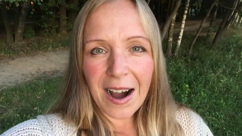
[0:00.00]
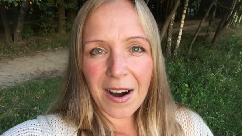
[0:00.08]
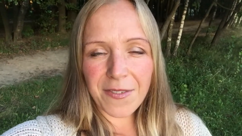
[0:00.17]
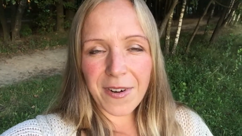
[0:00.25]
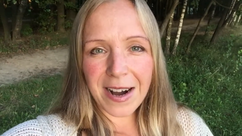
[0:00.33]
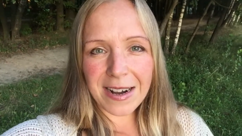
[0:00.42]

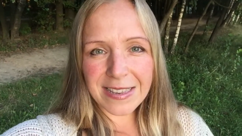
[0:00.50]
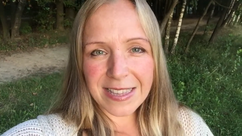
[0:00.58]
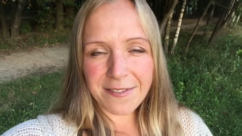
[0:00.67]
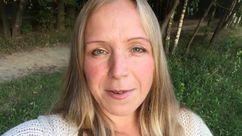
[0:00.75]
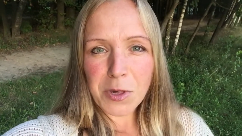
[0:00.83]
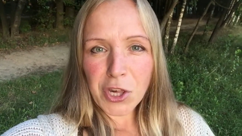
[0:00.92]
а, в
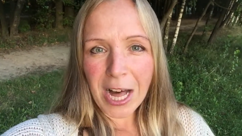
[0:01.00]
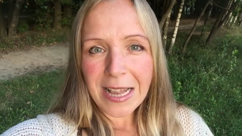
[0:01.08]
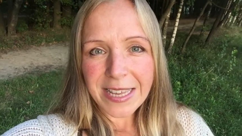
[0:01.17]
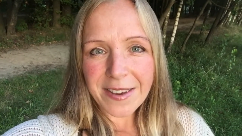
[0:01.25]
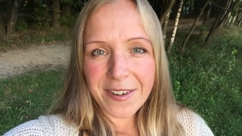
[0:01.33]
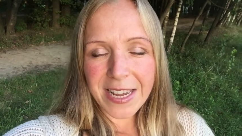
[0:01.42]

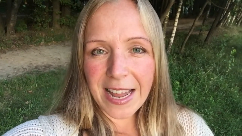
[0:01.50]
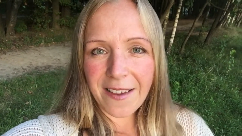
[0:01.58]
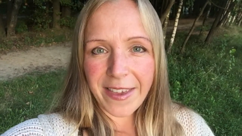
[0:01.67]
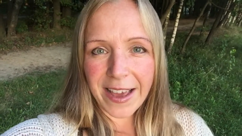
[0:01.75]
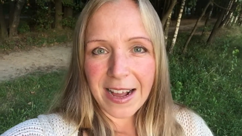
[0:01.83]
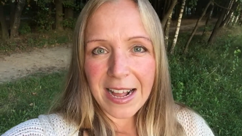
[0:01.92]
словомешалке в
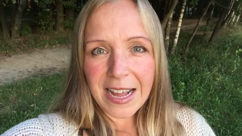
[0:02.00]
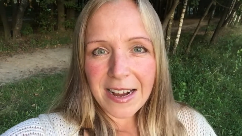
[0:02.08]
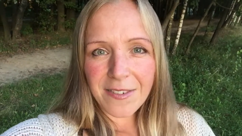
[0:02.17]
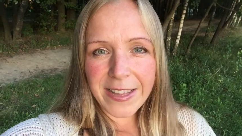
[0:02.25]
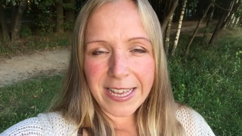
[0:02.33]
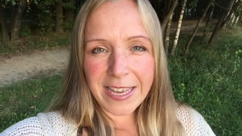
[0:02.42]
голове,
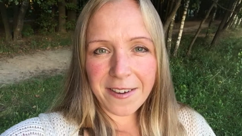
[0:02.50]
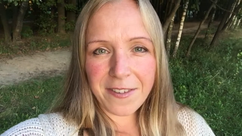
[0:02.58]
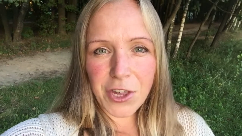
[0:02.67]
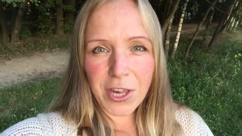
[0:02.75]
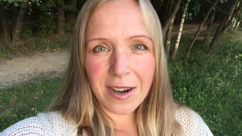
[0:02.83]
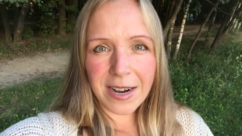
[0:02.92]
в таких
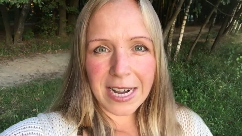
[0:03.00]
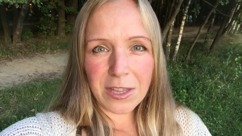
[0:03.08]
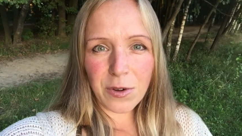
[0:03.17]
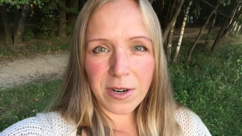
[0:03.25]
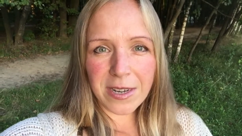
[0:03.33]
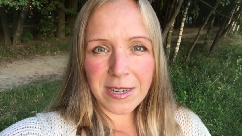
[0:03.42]
вещах,
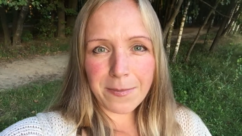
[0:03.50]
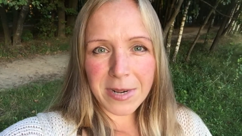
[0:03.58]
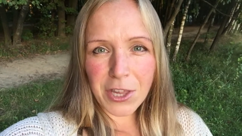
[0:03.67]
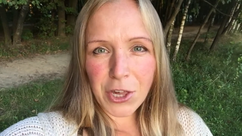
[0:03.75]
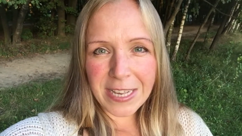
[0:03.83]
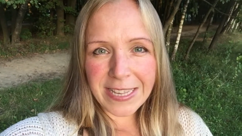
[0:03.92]
которые
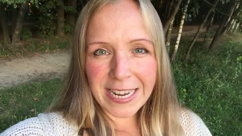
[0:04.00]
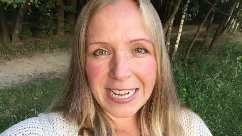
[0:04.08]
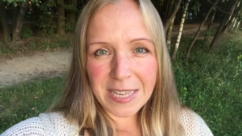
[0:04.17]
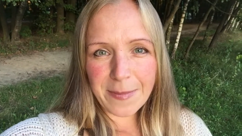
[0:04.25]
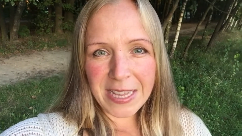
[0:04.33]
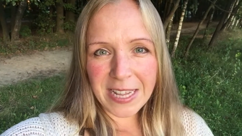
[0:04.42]
мы часто
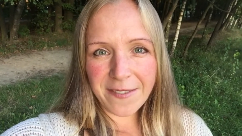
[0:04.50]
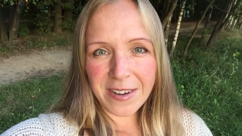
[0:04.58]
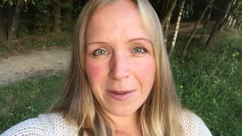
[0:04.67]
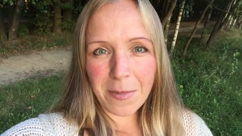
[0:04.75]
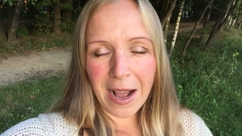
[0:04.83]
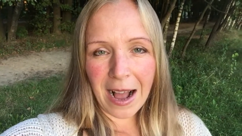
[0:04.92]

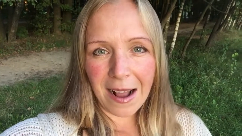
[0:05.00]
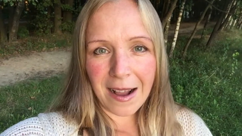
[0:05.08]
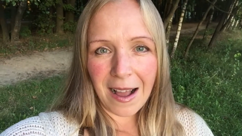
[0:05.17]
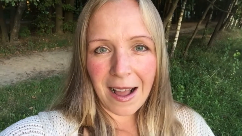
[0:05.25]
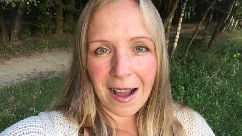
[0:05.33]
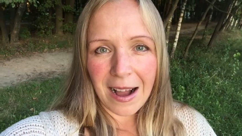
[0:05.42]
рассматриваем как
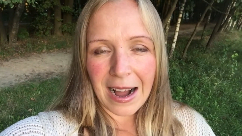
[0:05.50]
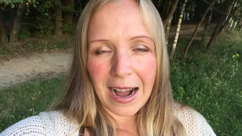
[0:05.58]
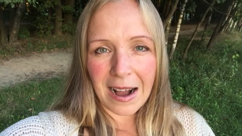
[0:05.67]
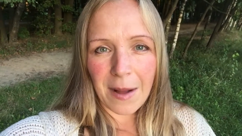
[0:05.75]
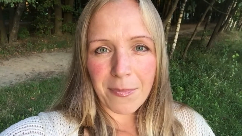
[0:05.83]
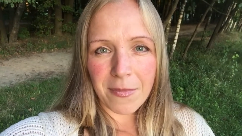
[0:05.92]

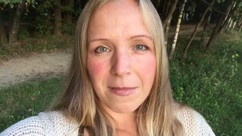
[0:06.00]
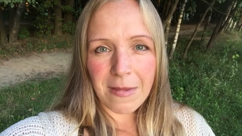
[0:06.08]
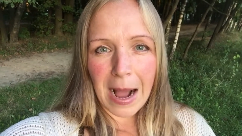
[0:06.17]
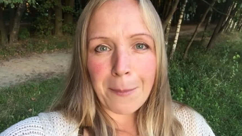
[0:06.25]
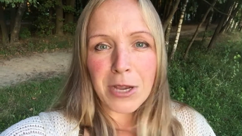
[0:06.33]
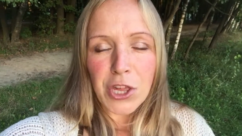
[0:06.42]
а,
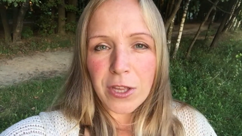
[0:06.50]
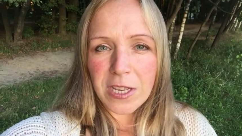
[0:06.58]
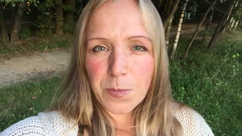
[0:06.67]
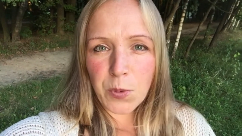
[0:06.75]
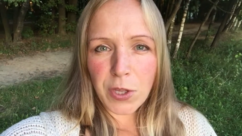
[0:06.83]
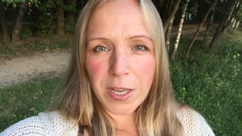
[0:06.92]

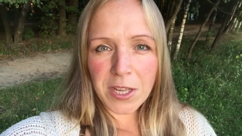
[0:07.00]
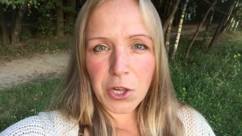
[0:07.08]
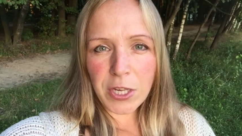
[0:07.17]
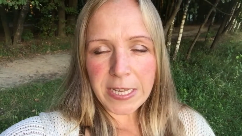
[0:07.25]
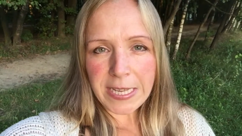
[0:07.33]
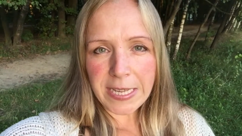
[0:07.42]
обычные спутники
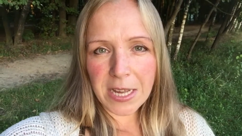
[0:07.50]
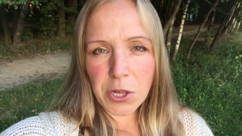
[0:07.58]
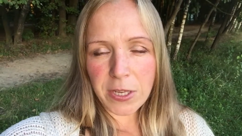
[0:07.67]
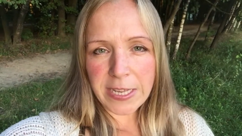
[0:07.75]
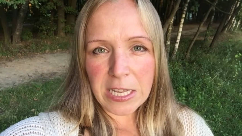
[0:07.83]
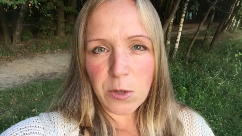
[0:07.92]
жизни и
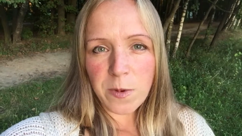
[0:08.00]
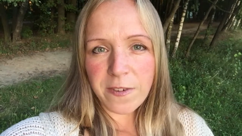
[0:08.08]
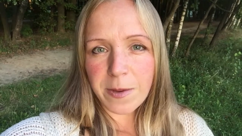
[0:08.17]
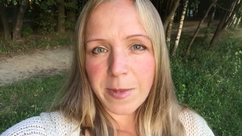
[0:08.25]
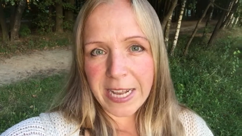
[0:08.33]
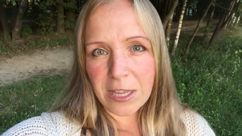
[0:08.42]
даже не
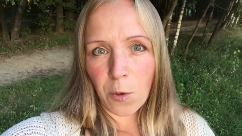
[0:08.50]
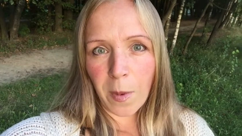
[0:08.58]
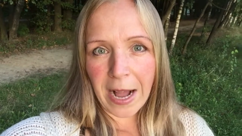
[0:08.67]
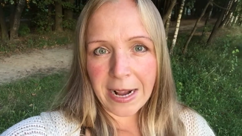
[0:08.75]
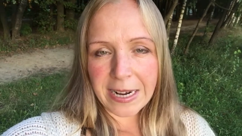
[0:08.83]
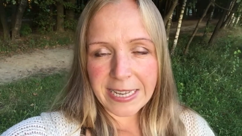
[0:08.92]
задумываемся о том,
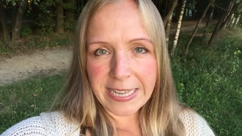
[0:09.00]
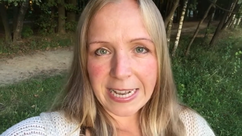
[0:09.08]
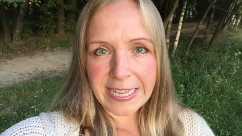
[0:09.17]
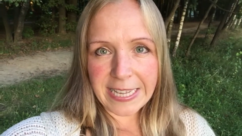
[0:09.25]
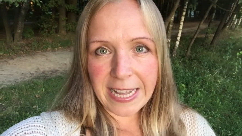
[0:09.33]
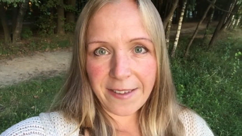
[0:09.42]
как их
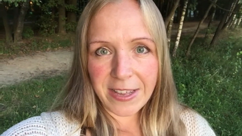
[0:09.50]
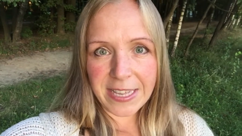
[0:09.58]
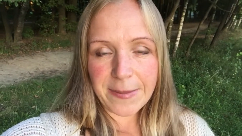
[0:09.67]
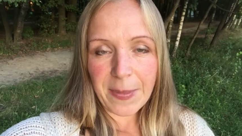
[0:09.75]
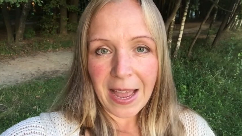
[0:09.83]
остановить.